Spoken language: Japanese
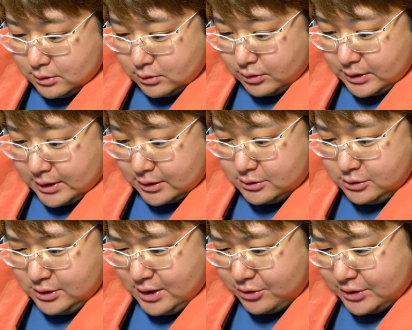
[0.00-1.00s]
ね、
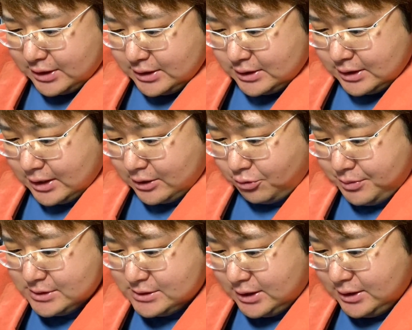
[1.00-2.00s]
クーガの敵ってね、読み
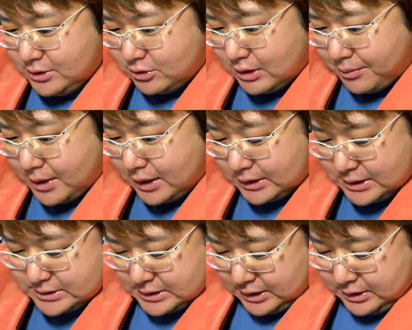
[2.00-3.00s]
づらいんだよ、名前が
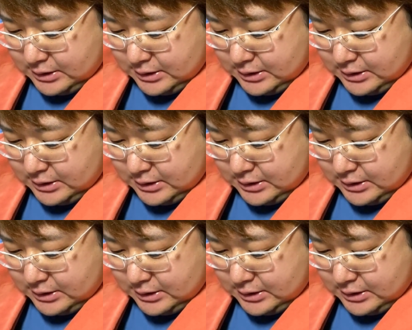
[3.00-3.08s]
確か。